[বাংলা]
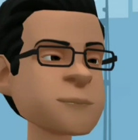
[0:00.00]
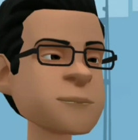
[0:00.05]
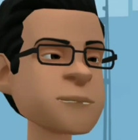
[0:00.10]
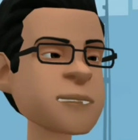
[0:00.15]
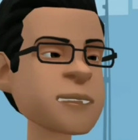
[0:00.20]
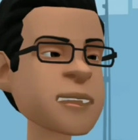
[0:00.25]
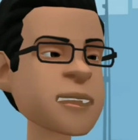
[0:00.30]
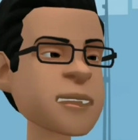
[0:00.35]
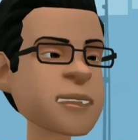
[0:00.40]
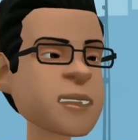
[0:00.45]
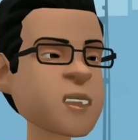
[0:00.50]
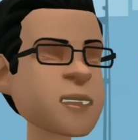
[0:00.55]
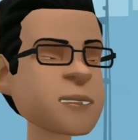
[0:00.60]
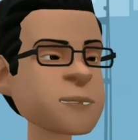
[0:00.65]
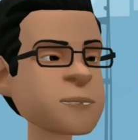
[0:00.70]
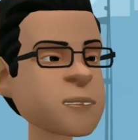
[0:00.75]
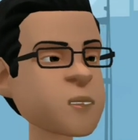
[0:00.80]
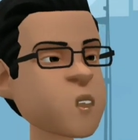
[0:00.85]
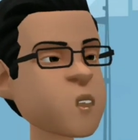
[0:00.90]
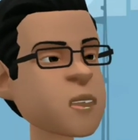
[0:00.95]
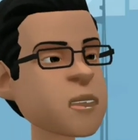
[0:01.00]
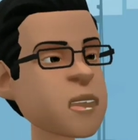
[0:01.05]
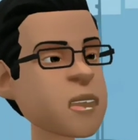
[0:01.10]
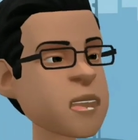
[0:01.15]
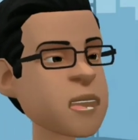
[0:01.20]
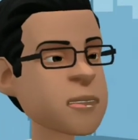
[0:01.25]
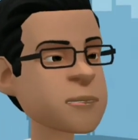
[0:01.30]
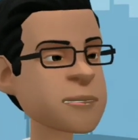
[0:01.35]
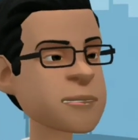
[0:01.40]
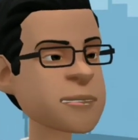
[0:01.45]
তাহলে বড়
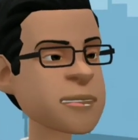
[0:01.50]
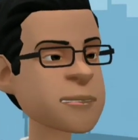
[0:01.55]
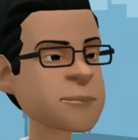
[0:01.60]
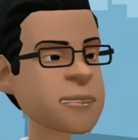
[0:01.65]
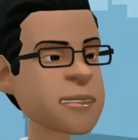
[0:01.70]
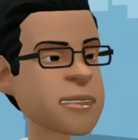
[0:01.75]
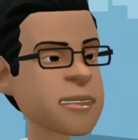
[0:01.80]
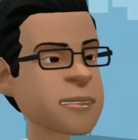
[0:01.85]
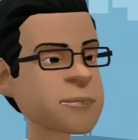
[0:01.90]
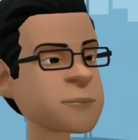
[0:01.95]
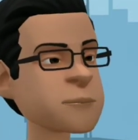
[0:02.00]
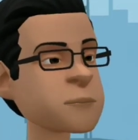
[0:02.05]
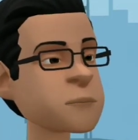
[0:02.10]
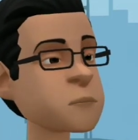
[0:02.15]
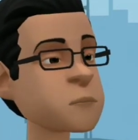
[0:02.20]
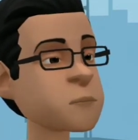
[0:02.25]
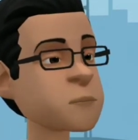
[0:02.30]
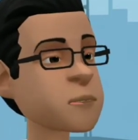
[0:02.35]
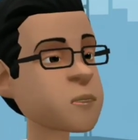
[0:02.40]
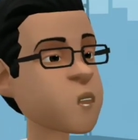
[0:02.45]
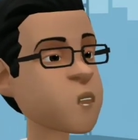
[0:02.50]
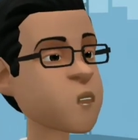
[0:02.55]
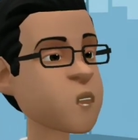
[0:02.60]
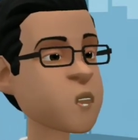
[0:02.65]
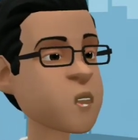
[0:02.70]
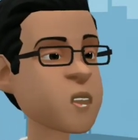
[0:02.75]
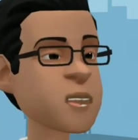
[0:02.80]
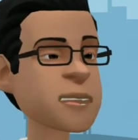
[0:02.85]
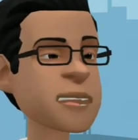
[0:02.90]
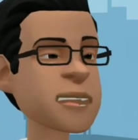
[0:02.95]
তো একটা মাপেন পাঁচ
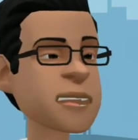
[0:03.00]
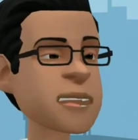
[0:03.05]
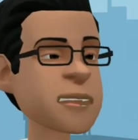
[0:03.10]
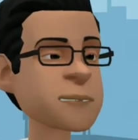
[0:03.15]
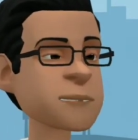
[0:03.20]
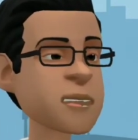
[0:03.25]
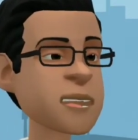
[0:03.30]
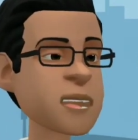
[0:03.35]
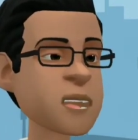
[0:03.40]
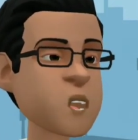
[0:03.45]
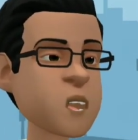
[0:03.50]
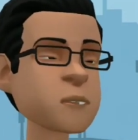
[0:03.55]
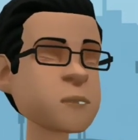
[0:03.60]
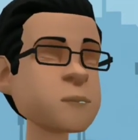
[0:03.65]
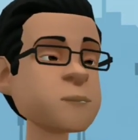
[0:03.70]
ছয় কেজি যেন হয়